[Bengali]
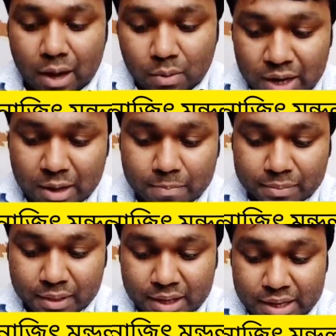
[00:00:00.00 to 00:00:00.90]
তাহলে
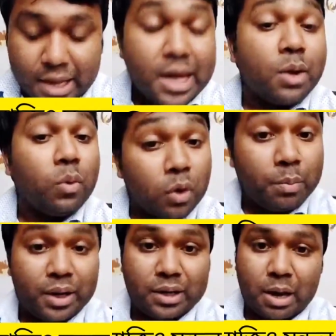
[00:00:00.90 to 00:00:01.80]
কি কি
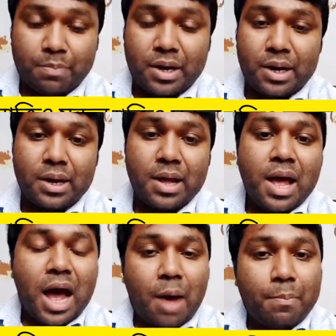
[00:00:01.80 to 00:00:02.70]
করবেন আপনারা
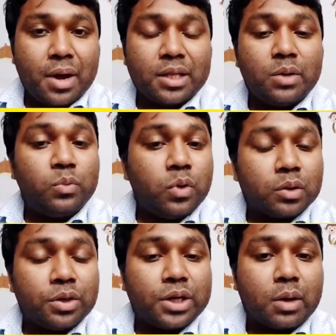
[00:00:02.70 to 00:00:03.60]
আপনাদের
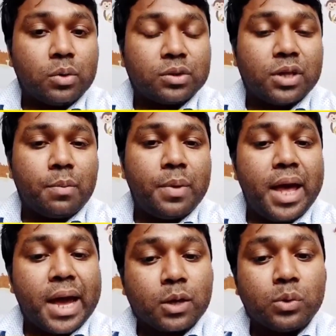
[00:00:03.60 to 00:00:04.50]
মূলত যেটা করতে হবে
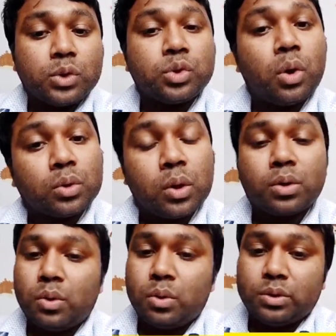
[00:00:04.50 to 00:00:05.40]
একটু
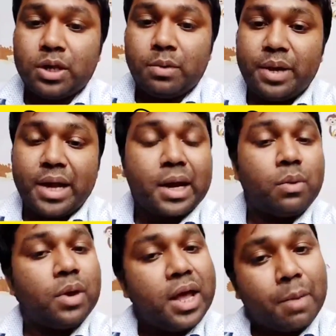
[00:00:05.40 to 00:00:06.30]
সতর্ক হতে হবে এটা
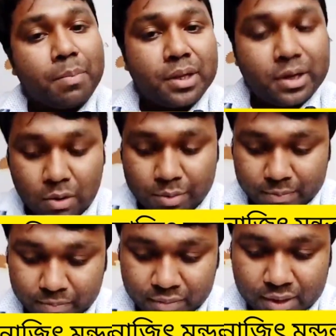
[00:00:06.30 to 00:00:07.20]
হলেই আপনাদের হবে
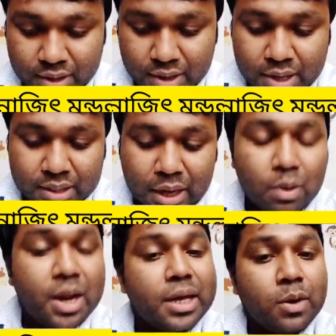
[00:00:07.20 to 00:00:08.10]

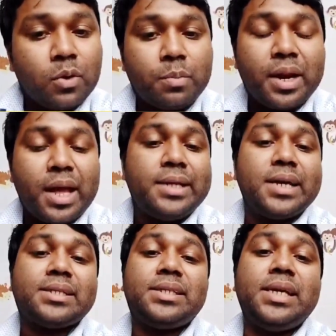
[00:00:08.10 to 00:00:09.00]
তাহলে কি করবেন এই
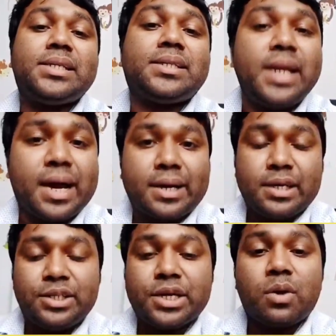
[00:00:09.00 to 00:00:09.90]
যে সি স্নেক
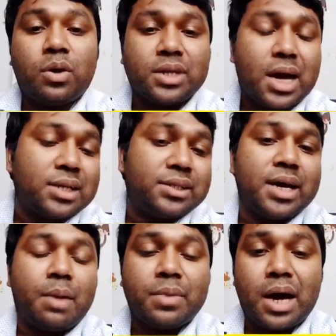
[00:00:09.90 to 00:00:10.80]
যার কথা আজকে
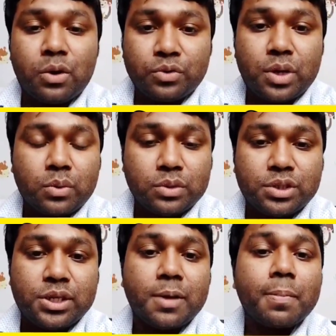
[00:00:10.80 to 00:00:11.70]
আমরা আলোচনা
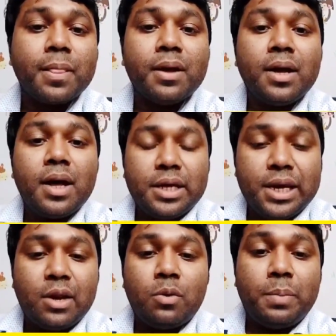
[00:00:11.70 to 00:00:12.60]
করছি
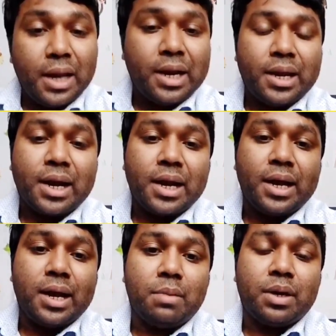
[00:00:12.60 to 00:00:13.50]
ইয়েলো বেলিড এখানে
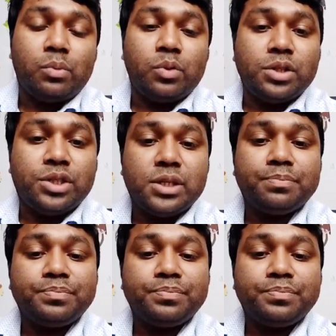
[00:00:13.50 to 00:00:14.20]
আমরা বলছি